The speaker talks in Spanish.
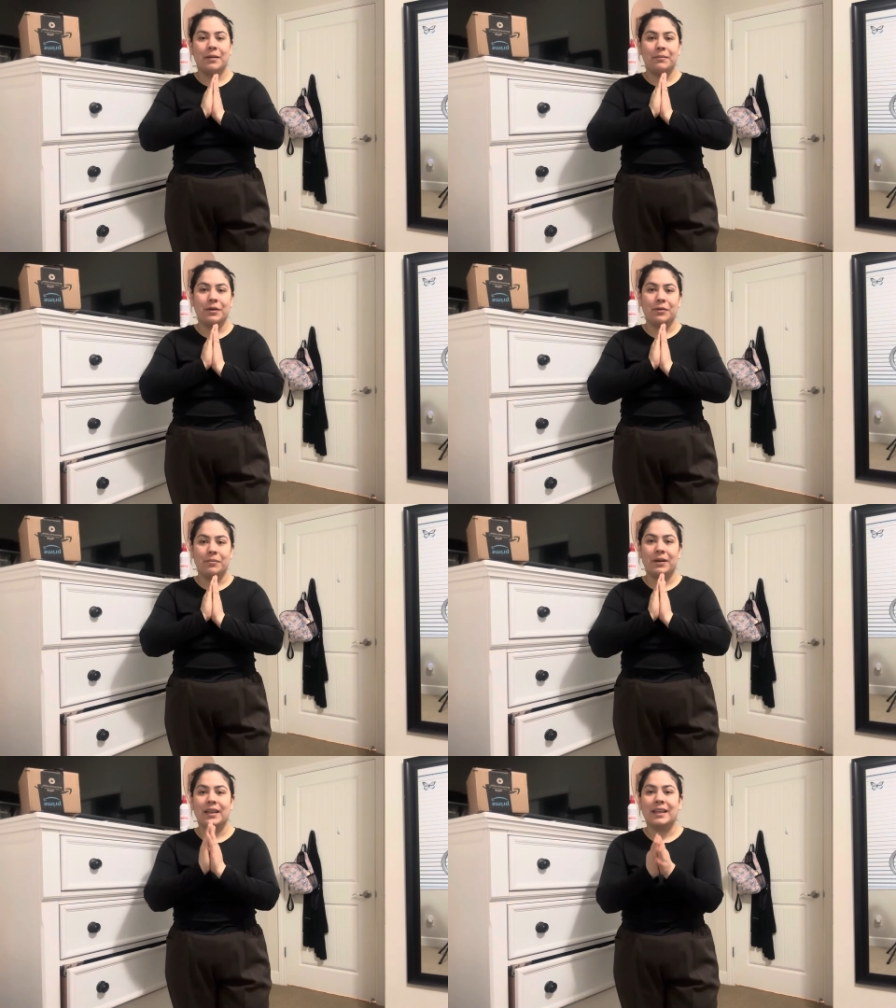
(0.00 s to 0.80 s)
mi
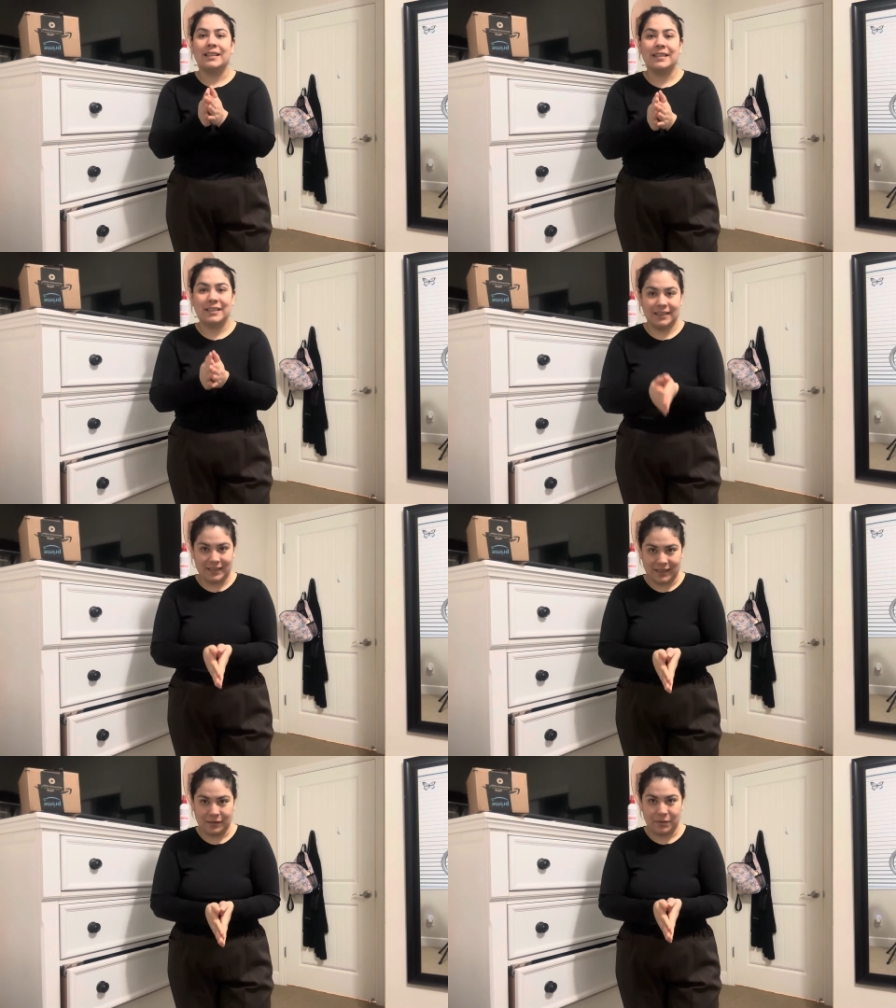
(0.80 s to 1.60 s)
nombre es
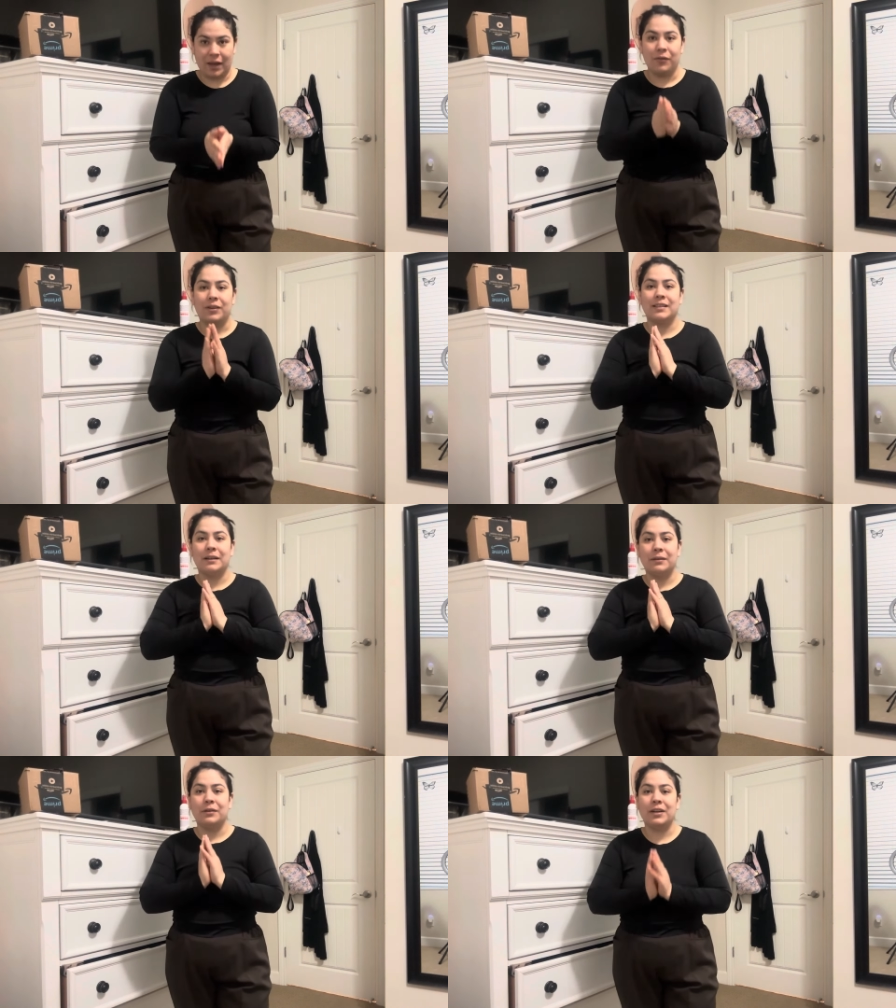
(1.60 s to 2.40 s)
Jasmine, una
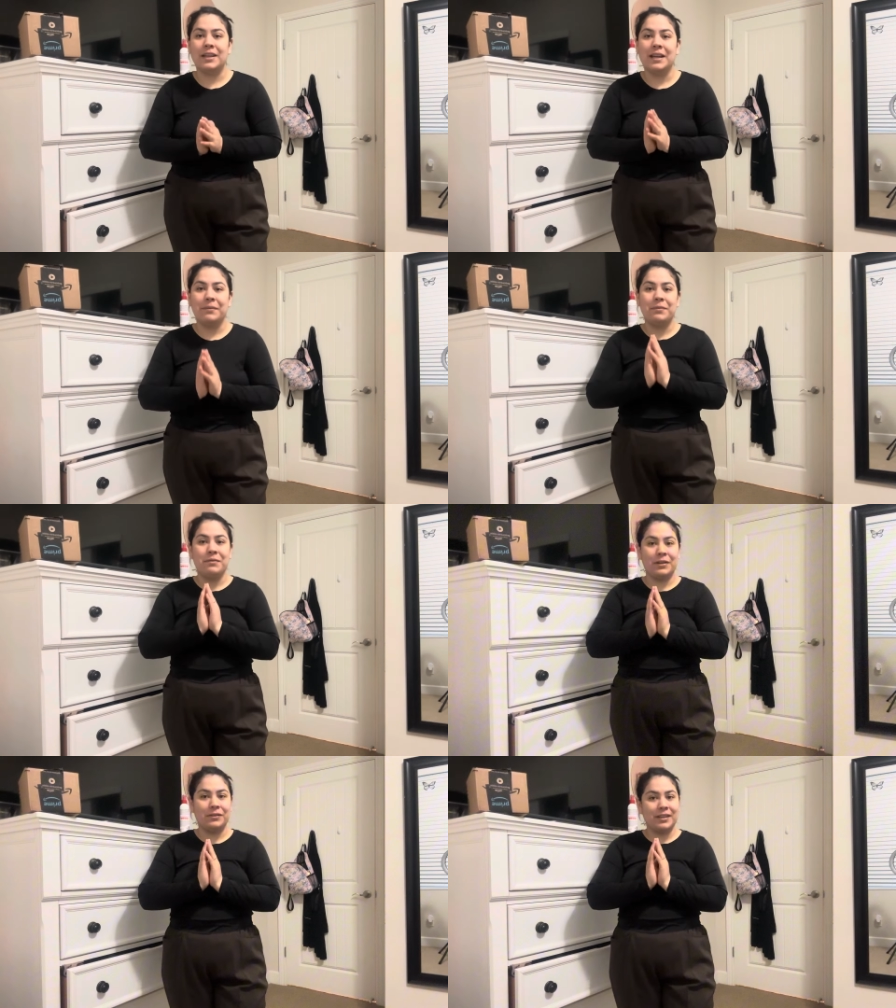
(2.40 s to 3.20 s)
salvadoreña
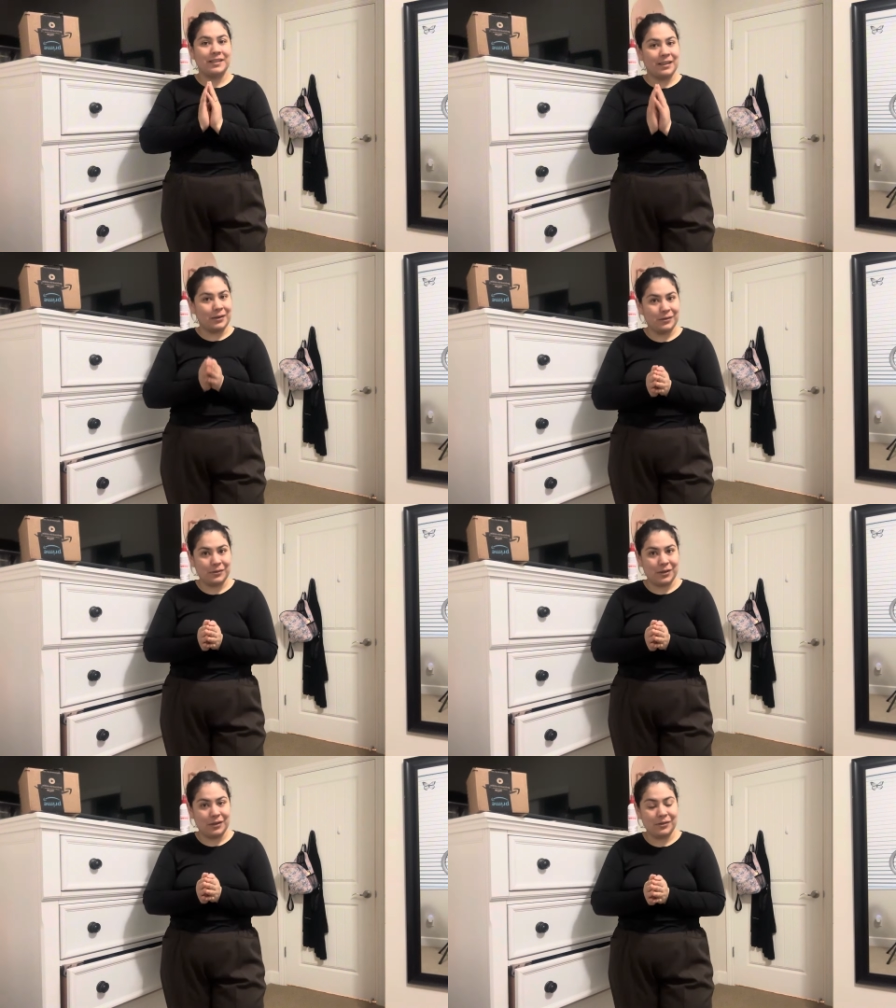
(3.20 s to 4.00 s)
viviendo en Estados
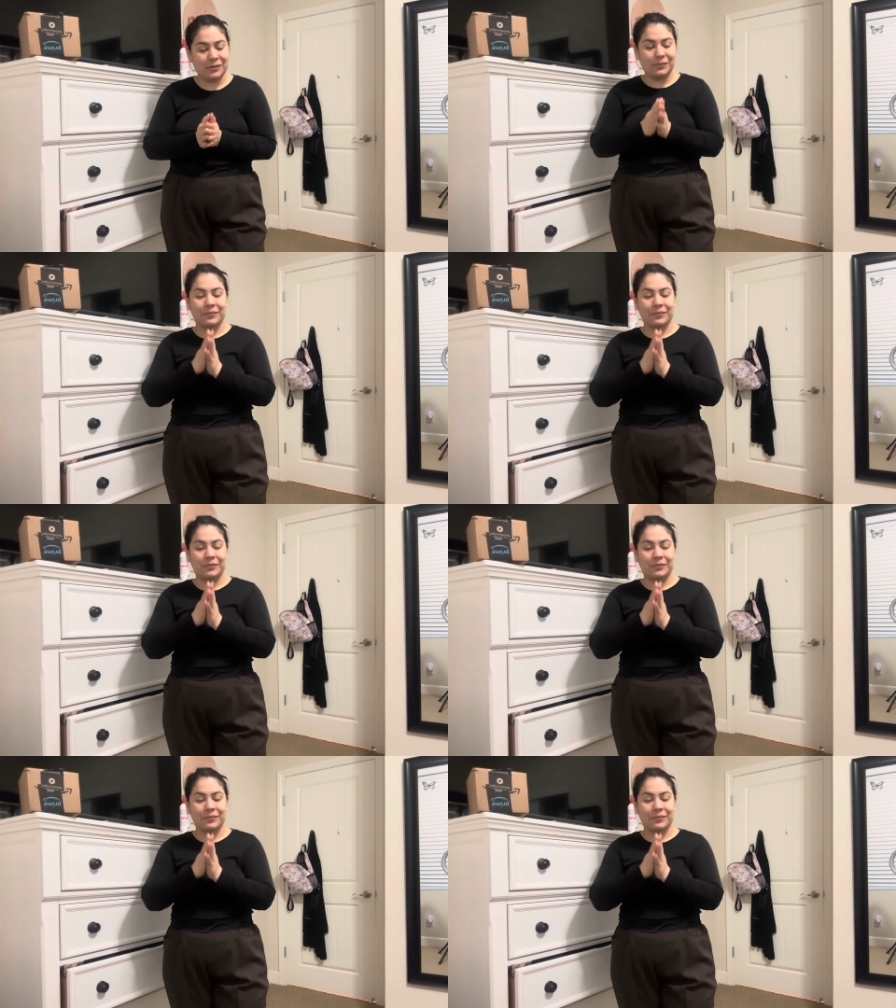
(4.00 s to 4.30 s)
Unidos.